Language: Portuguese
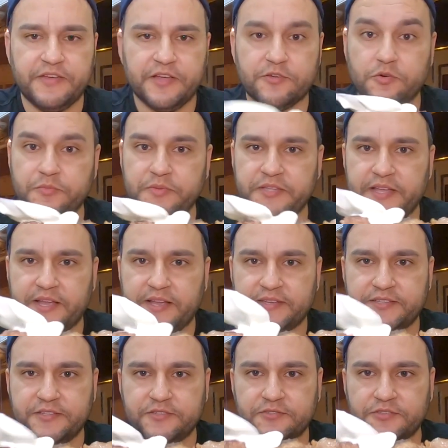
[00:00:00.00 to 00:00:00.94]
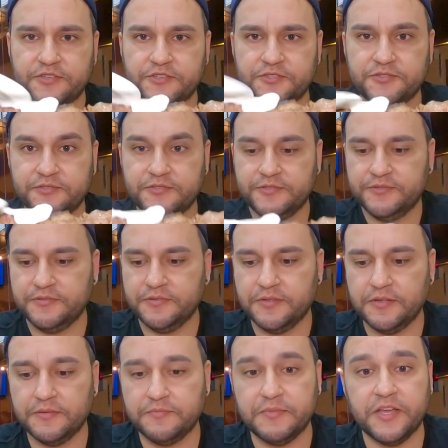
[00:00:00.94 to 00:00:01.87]
vai combinar aqui com o nosso
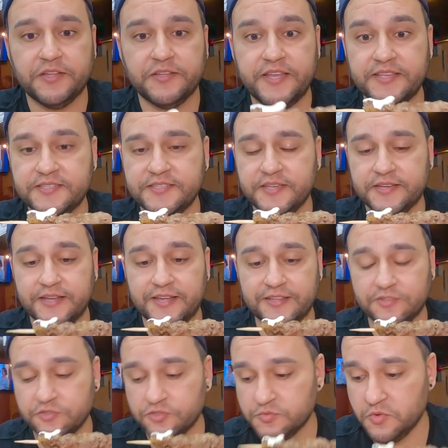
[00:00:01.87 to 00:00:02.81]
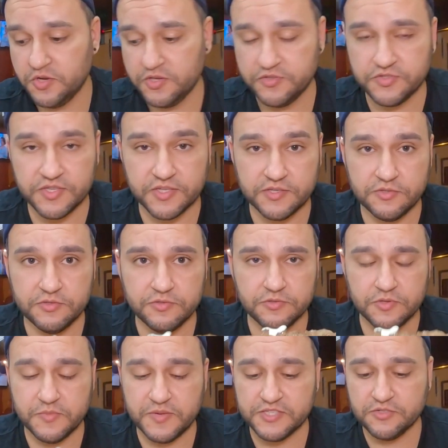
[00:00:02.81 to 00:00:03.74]
maionese, hein, cara? Dos bolinhos aqui,
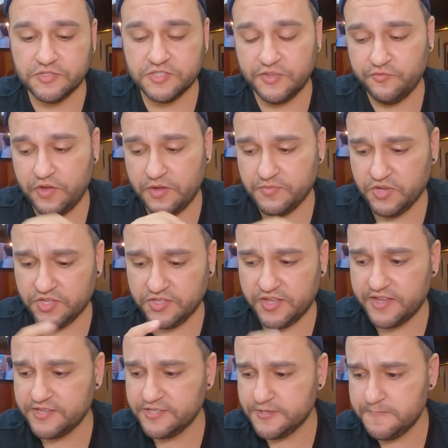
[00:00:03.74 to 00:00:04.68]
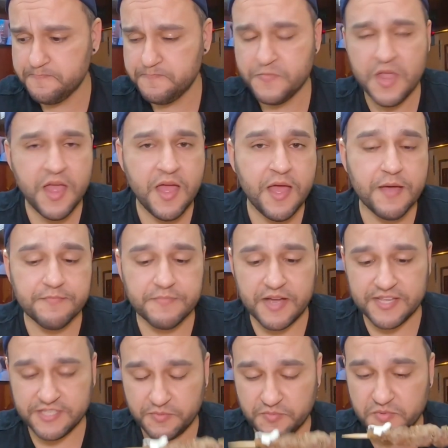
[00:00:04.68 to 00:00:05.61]
o que mais gostei foi a maionese,
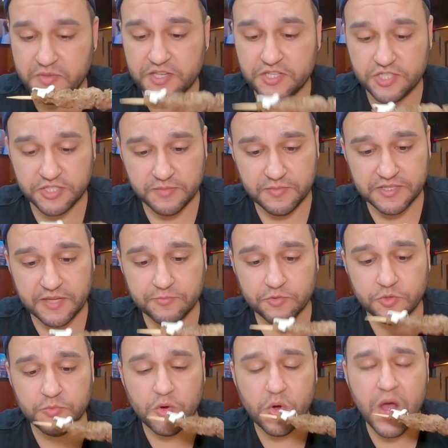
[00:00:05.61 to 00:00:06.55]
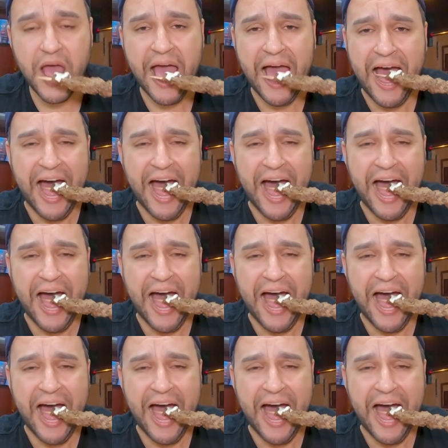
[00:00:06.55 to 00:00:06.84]
mas a pimentinha também tá muito boa.